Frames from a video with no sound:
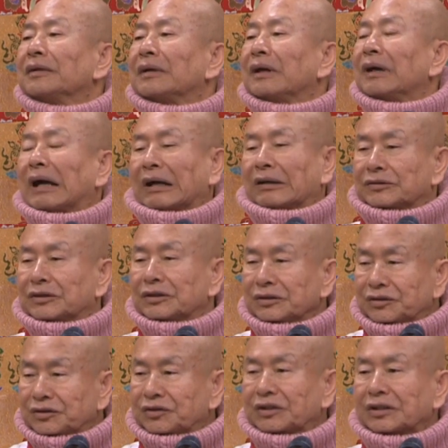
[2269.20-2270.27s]
啊，去
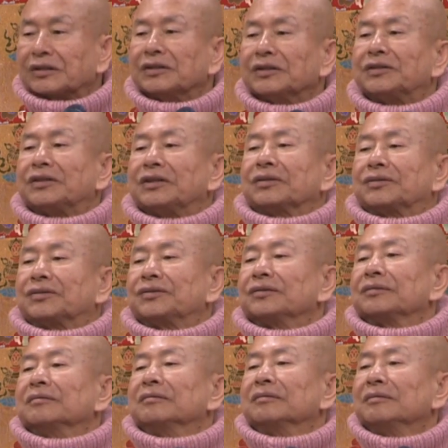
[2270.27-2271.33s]
行一切事，
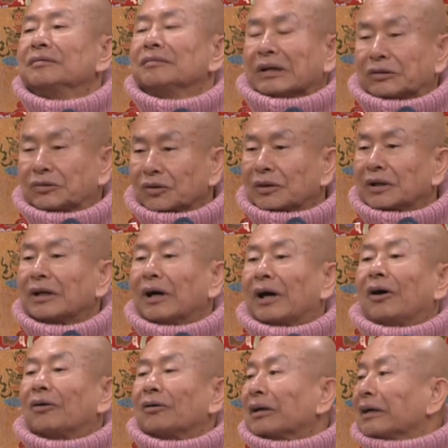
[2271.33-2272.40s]
那就更
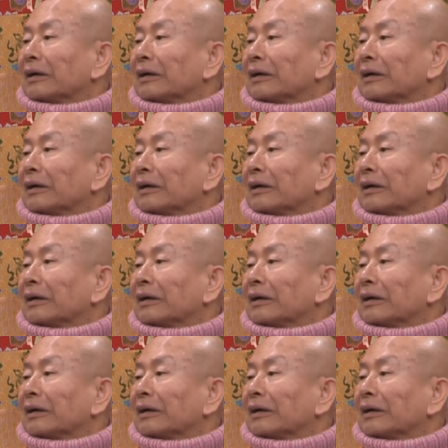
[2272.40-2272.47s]
好了。